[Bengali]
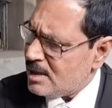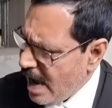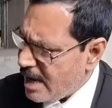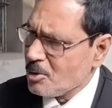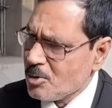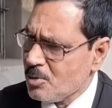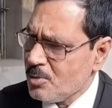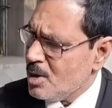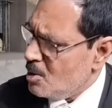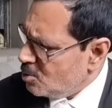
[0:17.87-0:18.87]
রায়গুনু
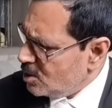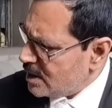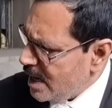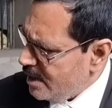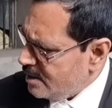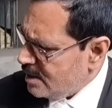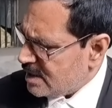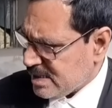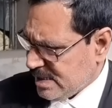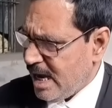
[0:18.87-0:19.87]
উনি যে
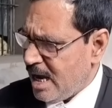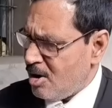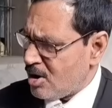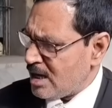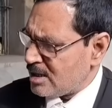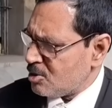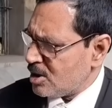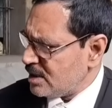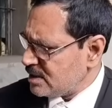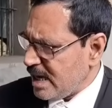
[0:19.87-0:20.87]
স্টে অর্ডার করে
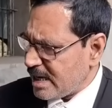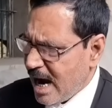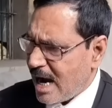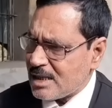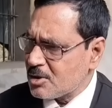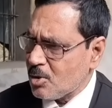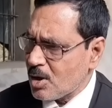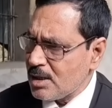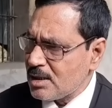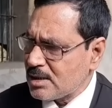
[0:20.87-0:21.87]
দিচ্ছে খারিজ করে
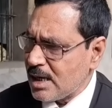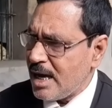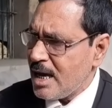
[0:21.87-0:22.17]
দিচ্ছে